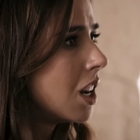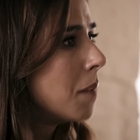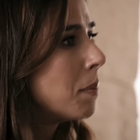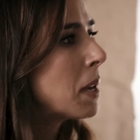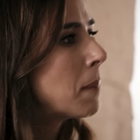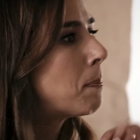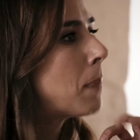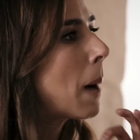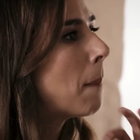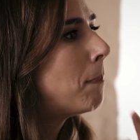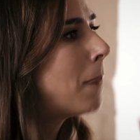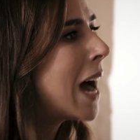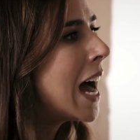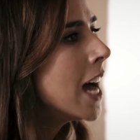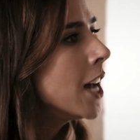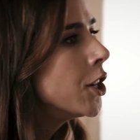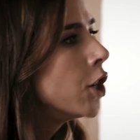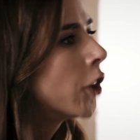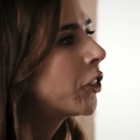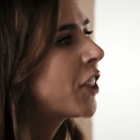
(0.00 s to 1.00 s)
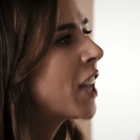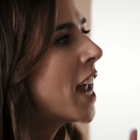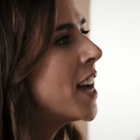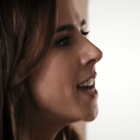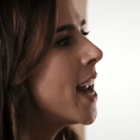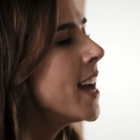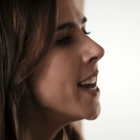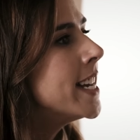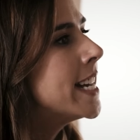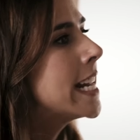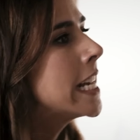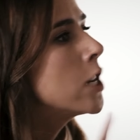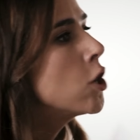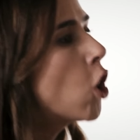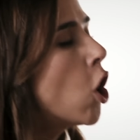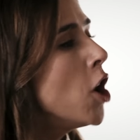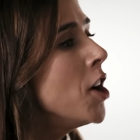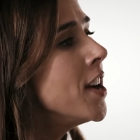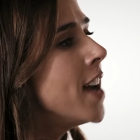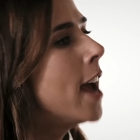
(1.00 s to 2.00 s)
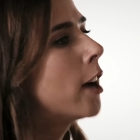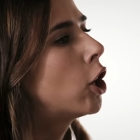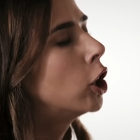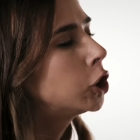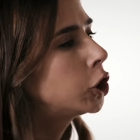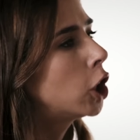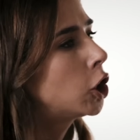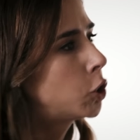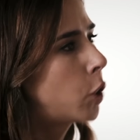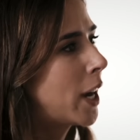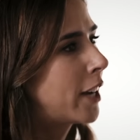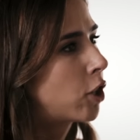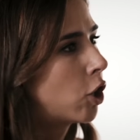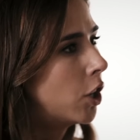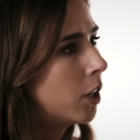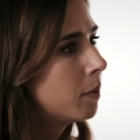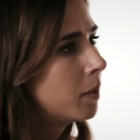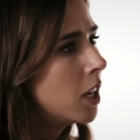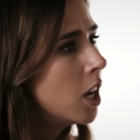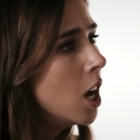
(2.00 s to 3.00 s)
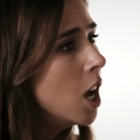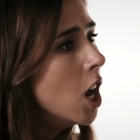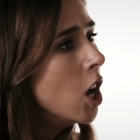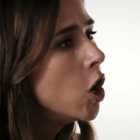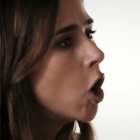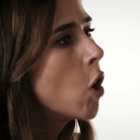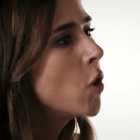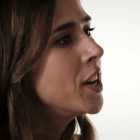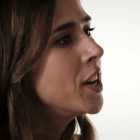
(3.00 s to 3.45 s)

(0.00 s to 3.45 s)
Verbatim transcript: Mi papá no tiene ningún negocio chueco. Lo